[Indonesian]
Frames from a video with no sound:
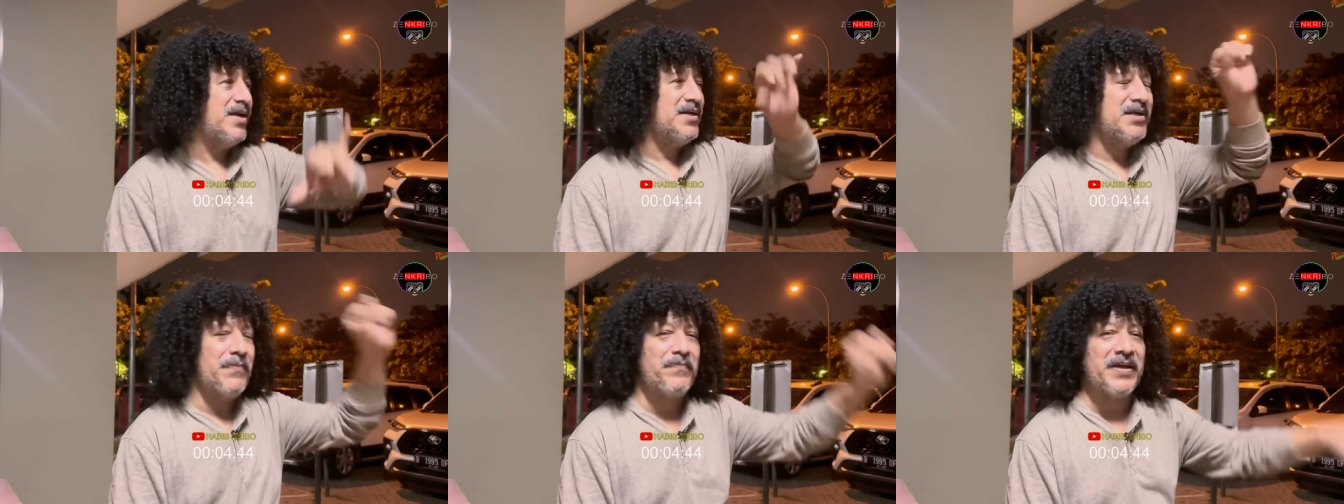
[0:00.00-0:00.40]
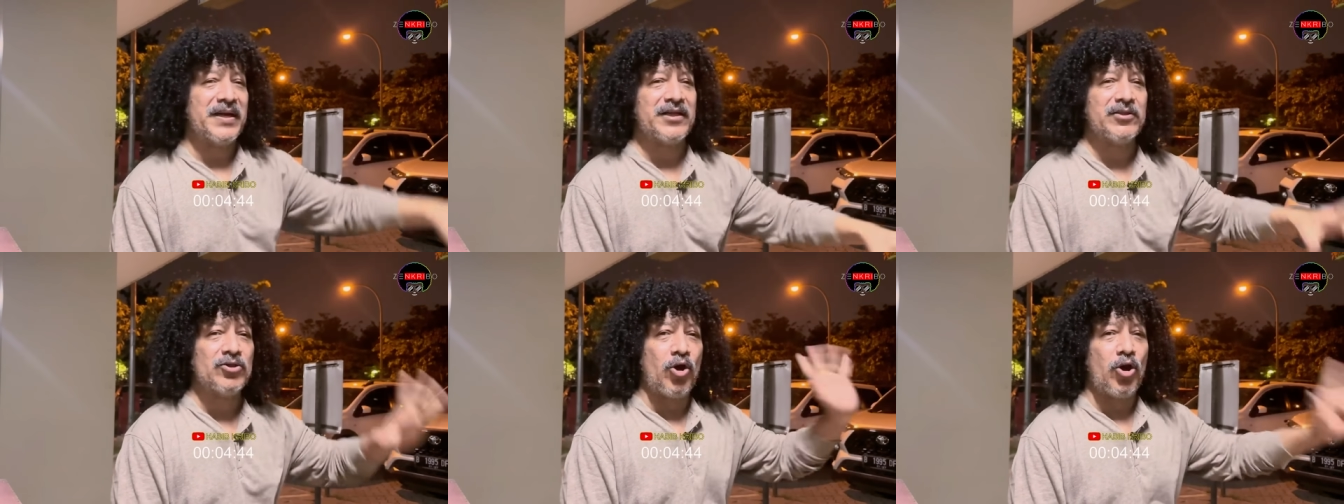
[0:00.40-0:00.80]

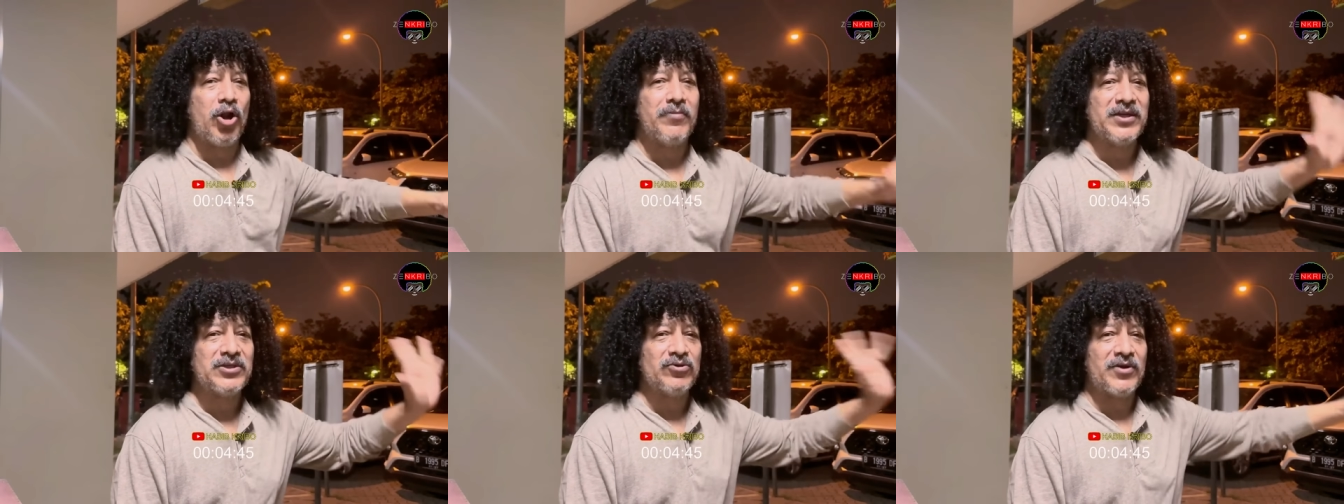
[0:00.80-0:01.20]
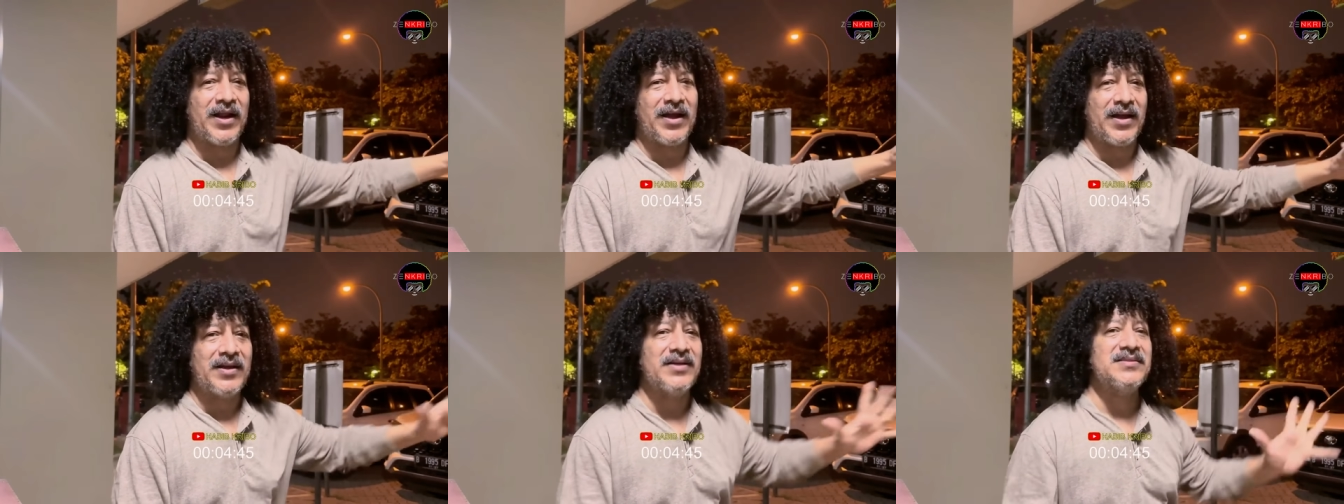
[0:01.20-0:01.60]
dibiarkan tolol masuk
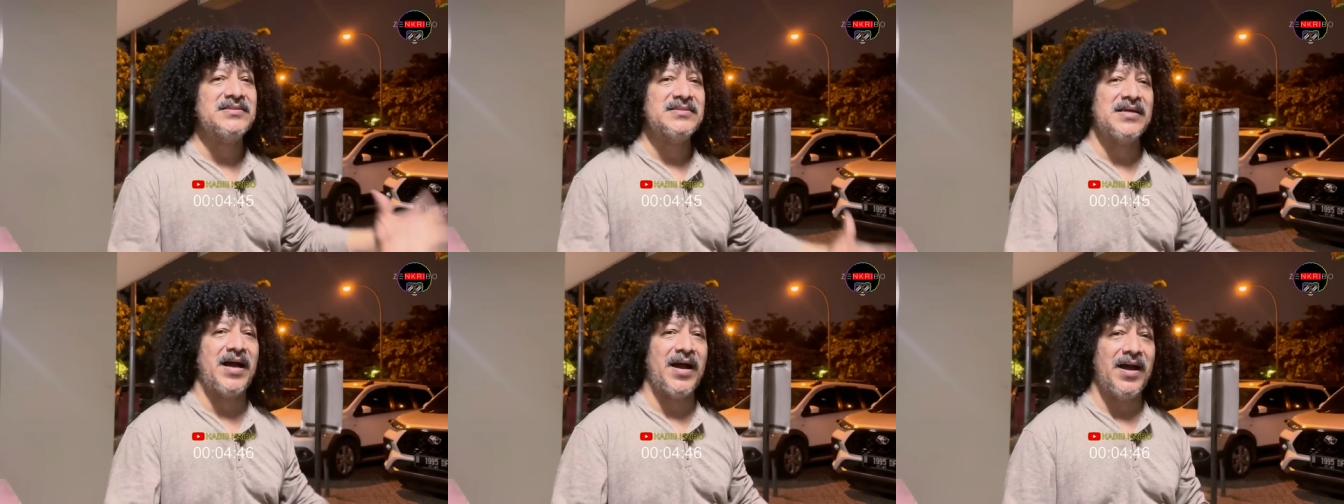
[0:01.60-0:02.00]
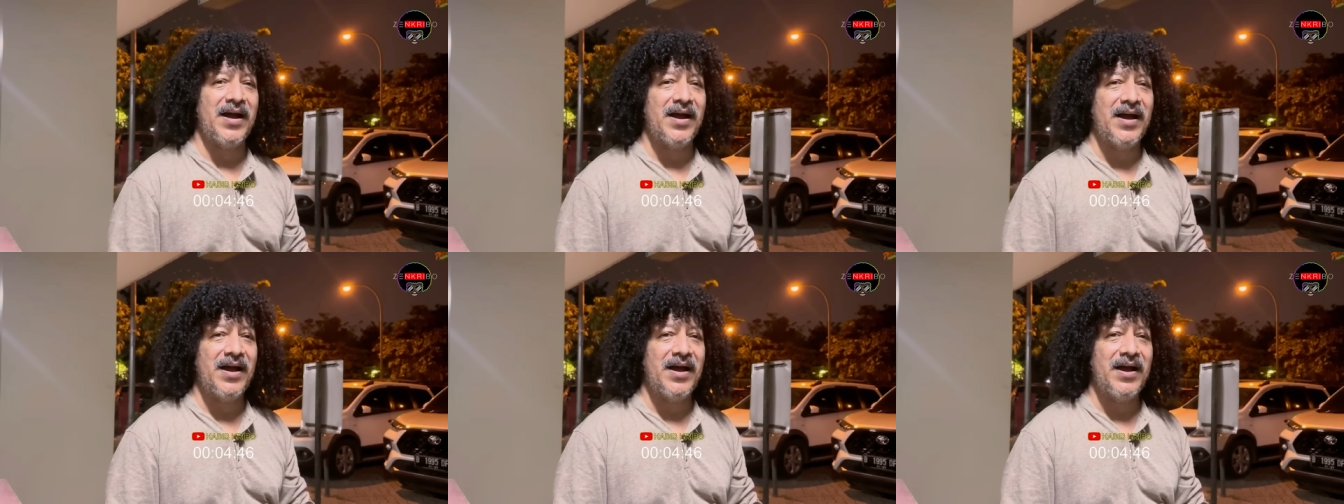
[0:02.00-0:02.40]
neraka. Kan enggak.
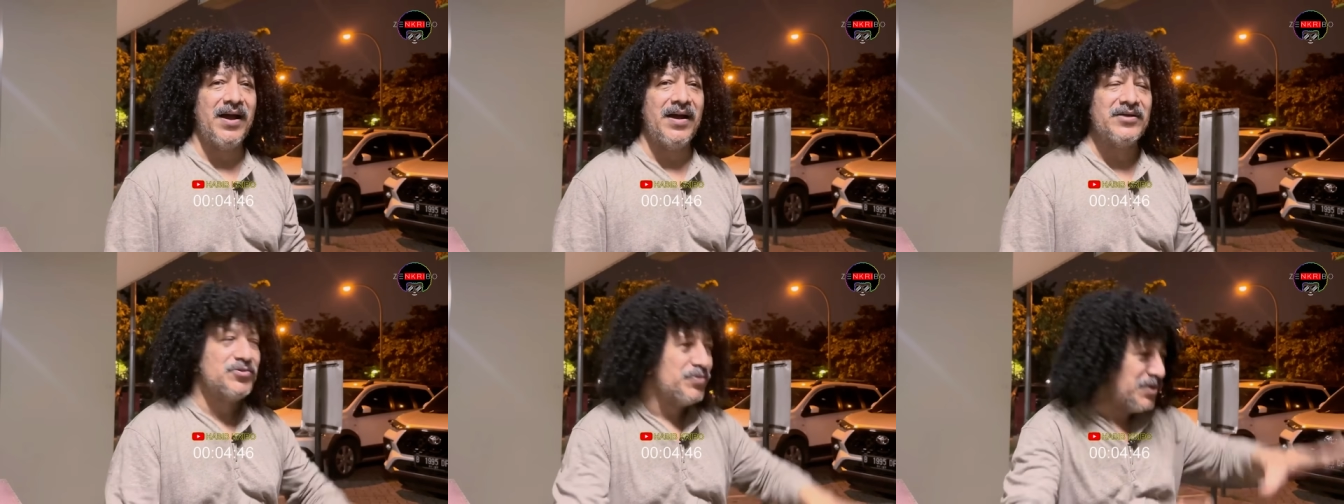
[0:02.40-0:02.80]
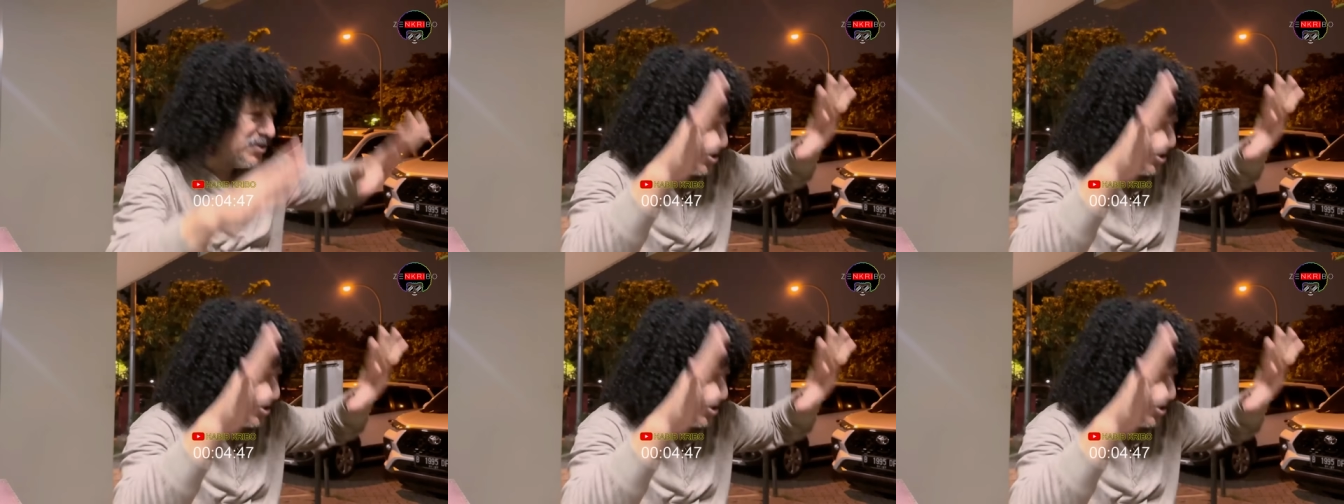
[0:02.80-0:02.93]
Sebenarnya